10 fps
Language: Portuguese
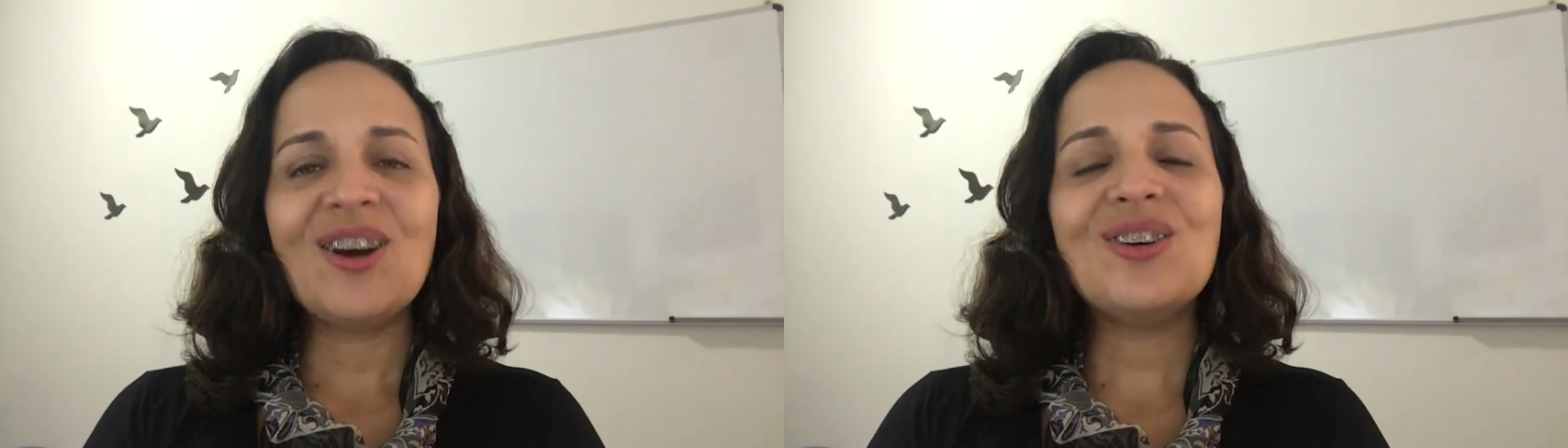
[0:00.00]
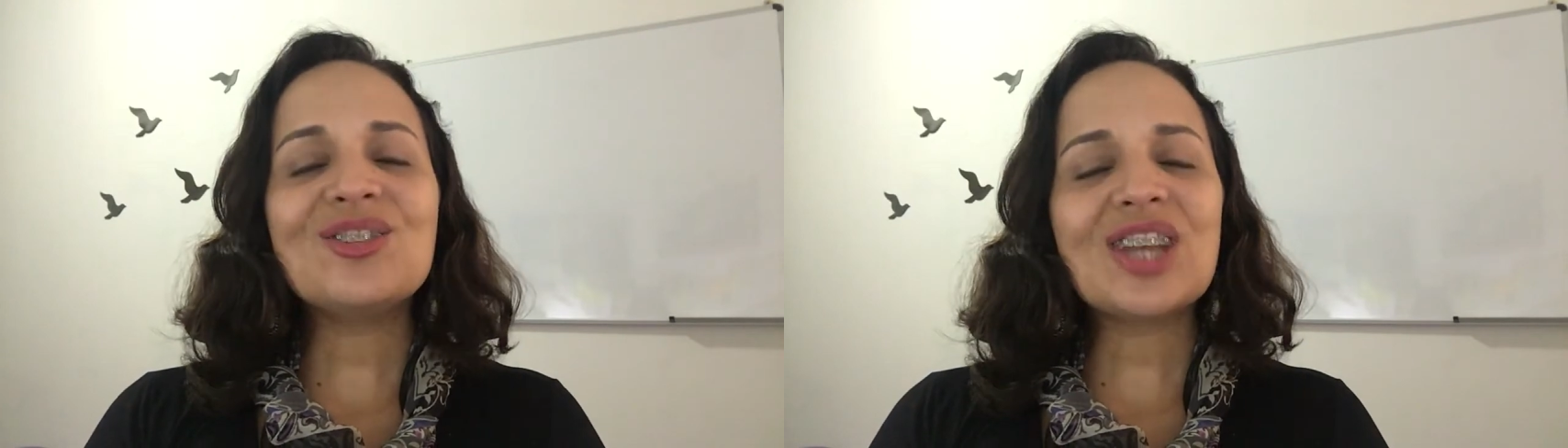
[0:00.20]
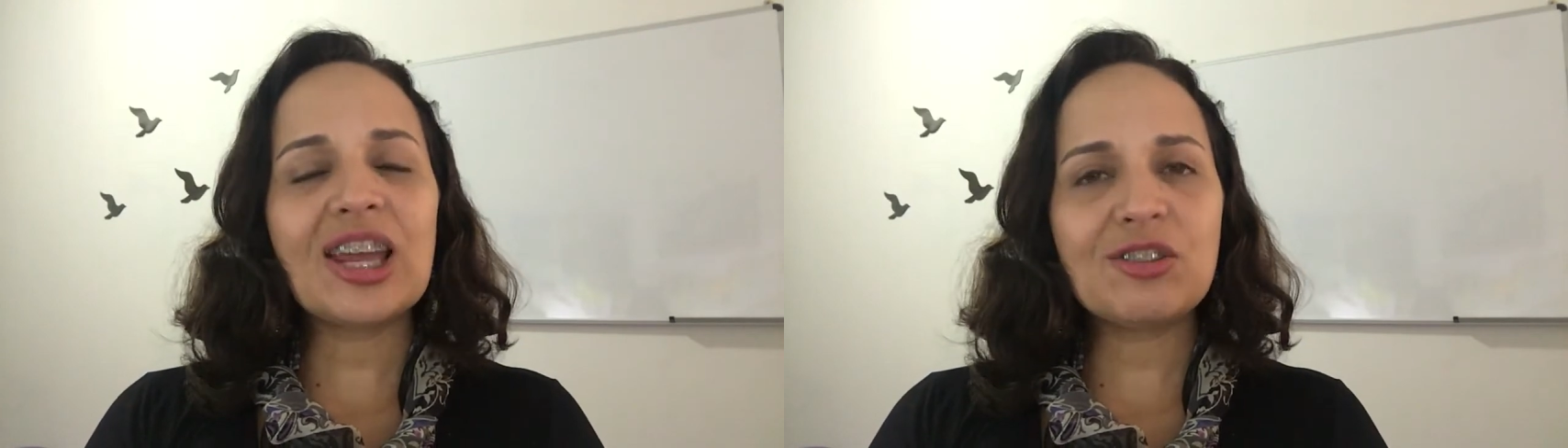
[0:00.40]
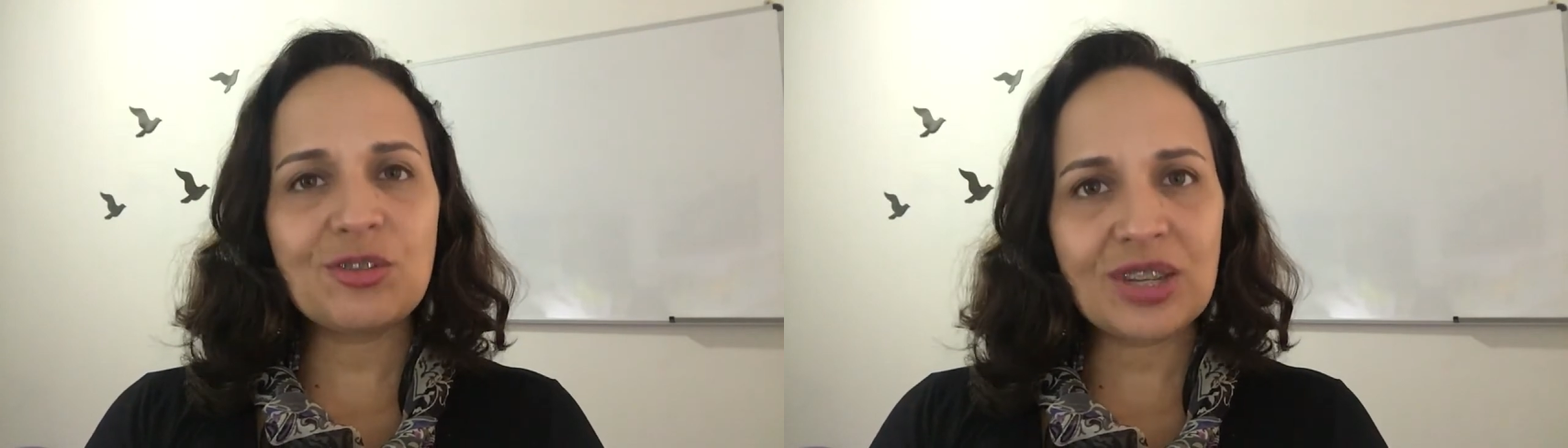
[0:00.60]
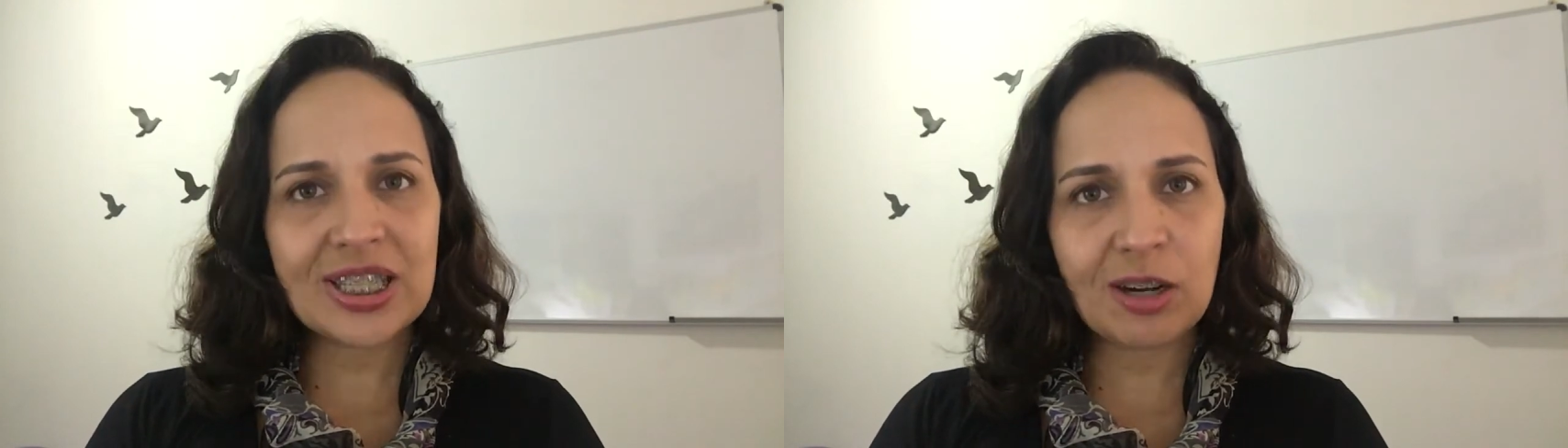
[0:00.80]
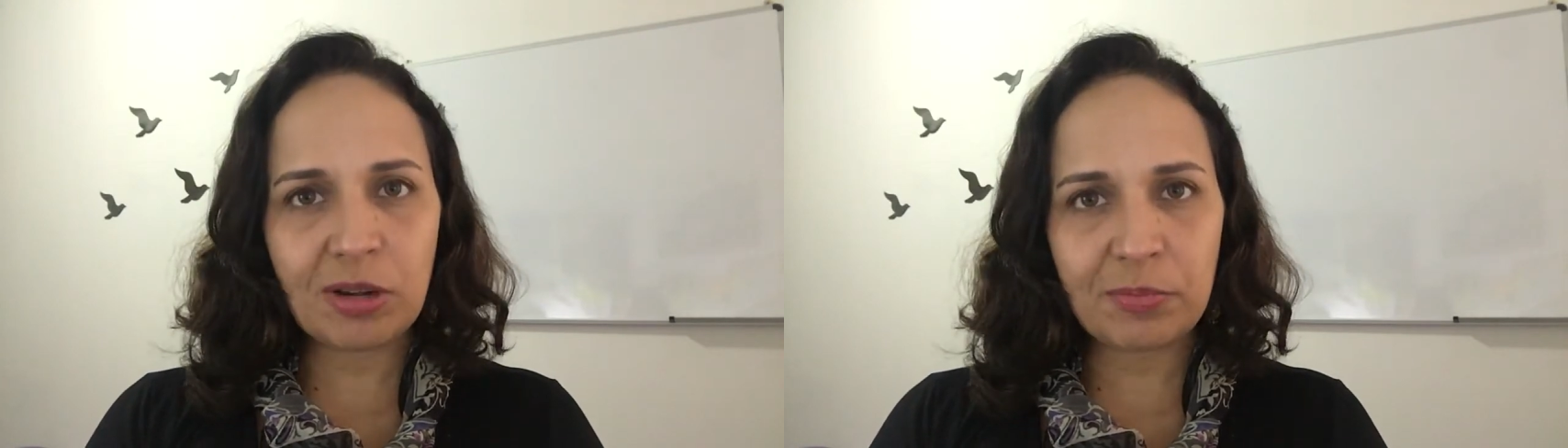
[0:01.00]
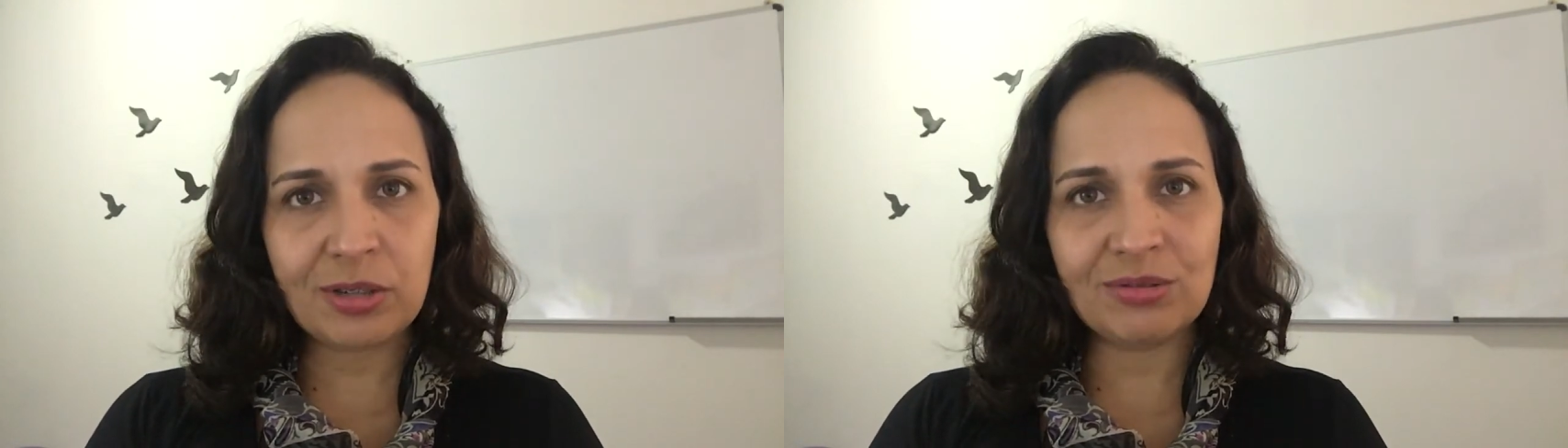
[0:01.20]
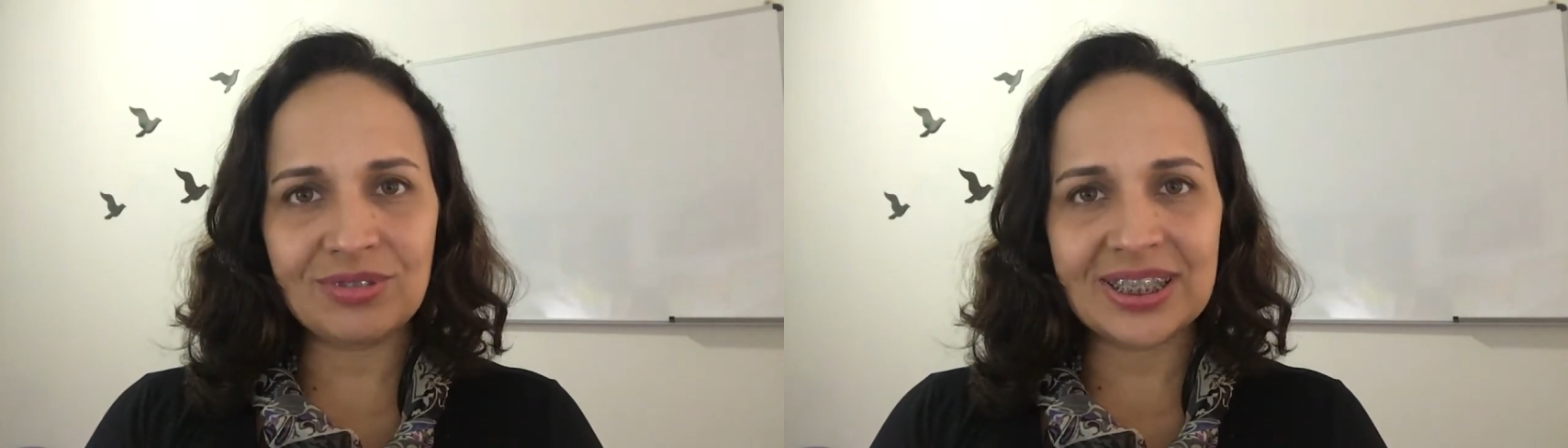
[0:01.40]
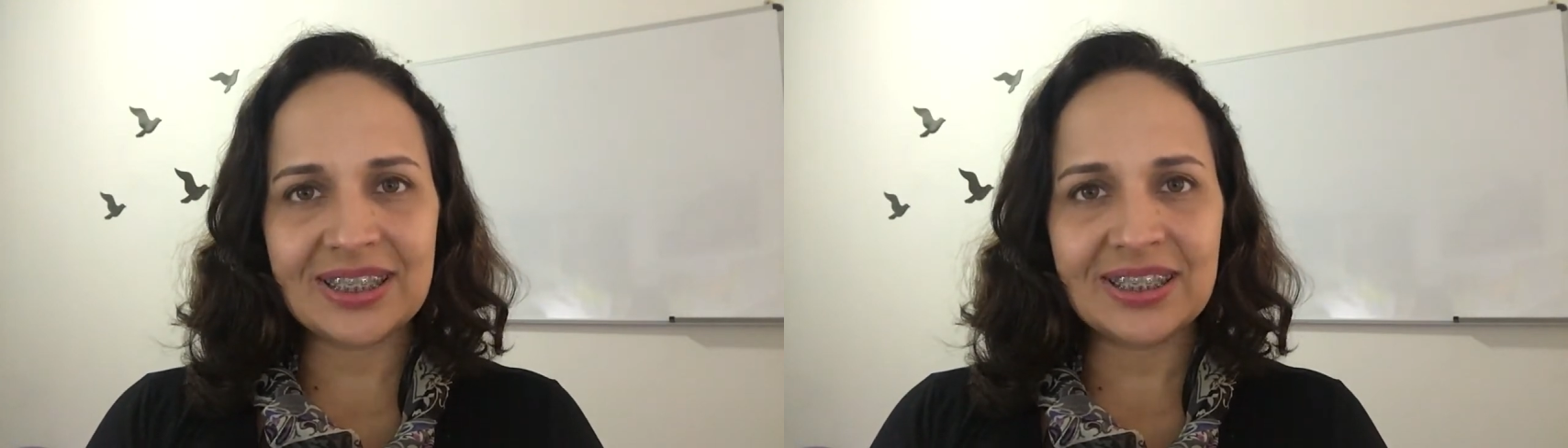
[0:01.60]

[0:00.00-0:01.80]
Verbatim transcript: Hoje quero te fazer uma pergunta.